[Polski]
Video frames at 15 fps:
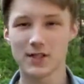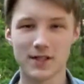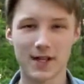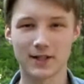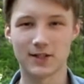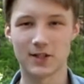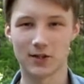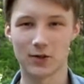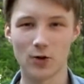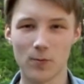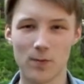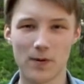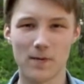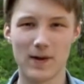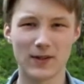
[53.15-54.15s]
Wszystkie
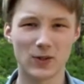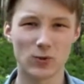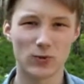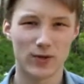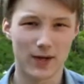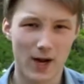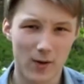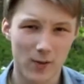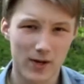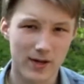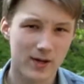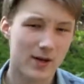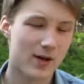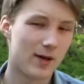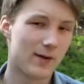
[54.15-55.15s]
trzy grupy będą
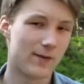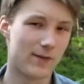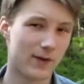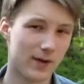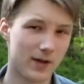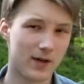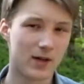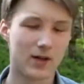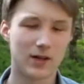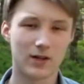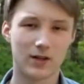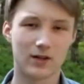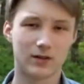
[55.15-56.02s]
grały w